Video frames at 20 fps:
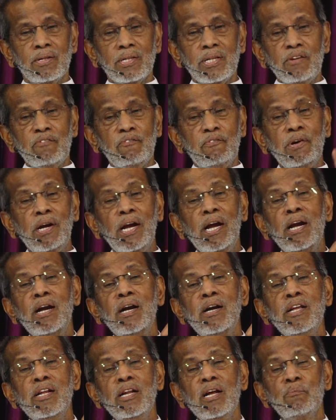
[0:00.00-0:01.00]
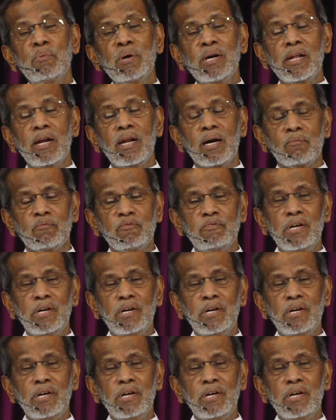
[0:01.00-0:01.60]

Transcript: நீ வேண்டினபடியெல்லாம்